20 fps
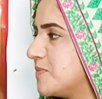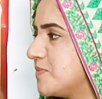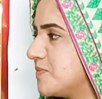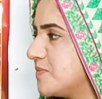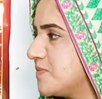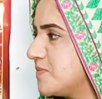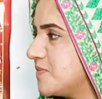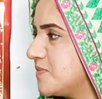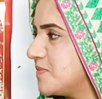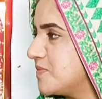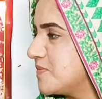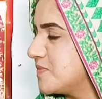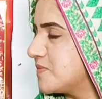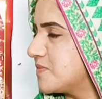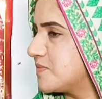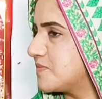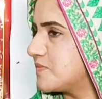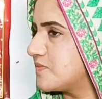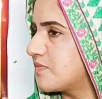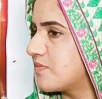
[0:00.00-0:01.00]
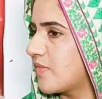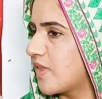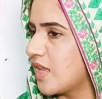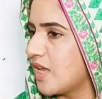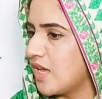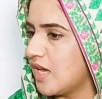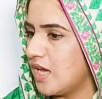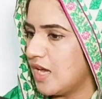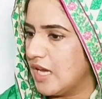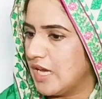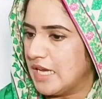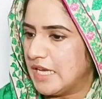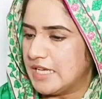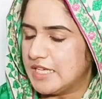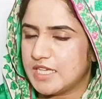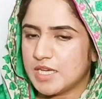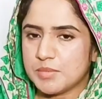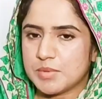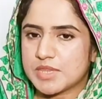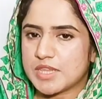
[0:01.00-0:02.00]
वालेकुम अस्सलाम
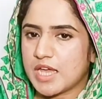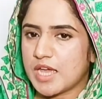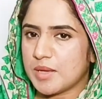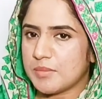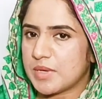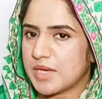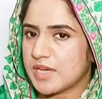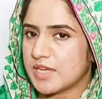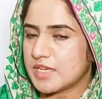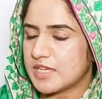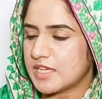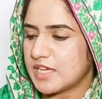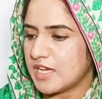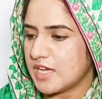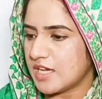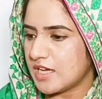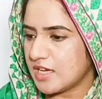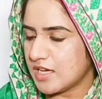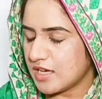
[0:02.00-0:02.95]
ये बताएं बहन कि